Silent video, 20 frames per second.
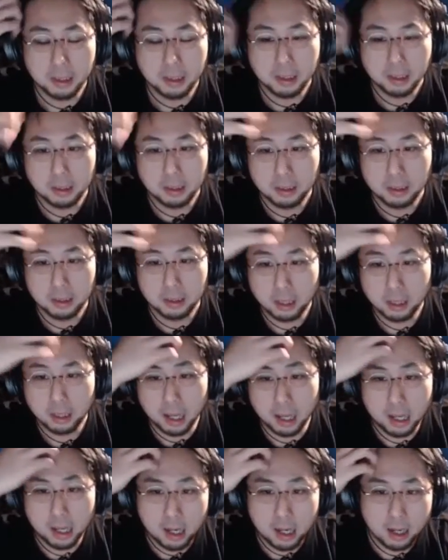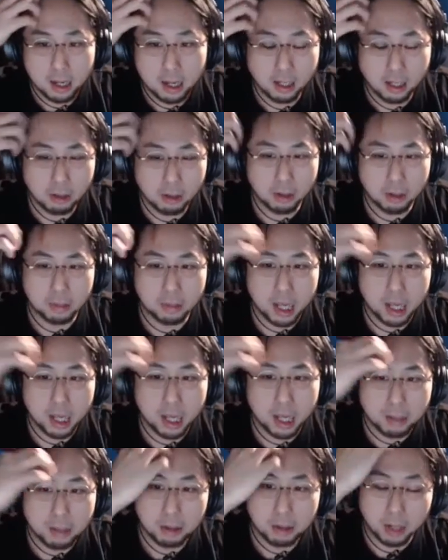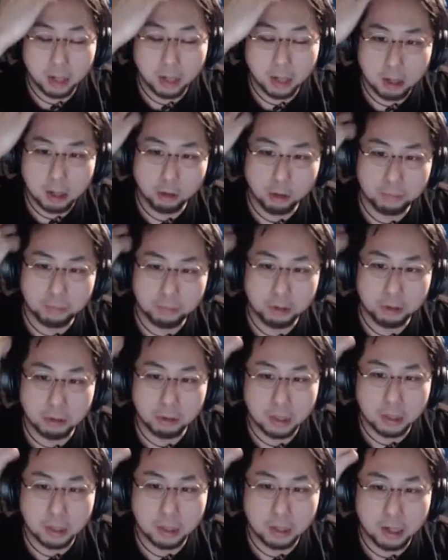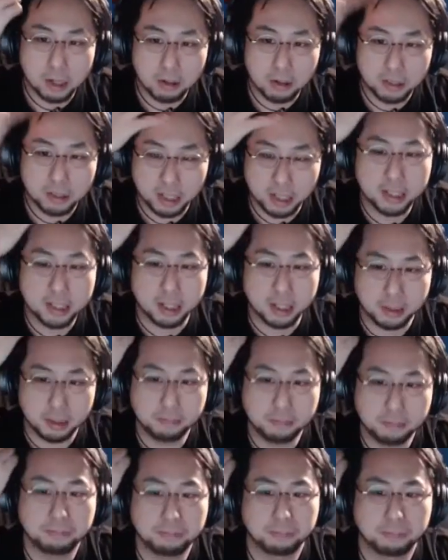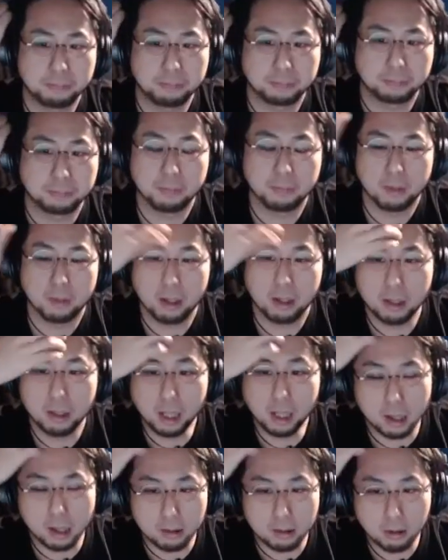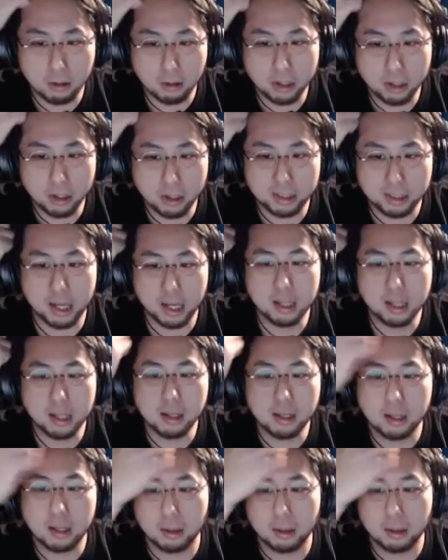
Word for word: だから、エリリカとかも エーブイ 業界でトップ取ったりする時代じゃん。だからね、それは時代なんだよ。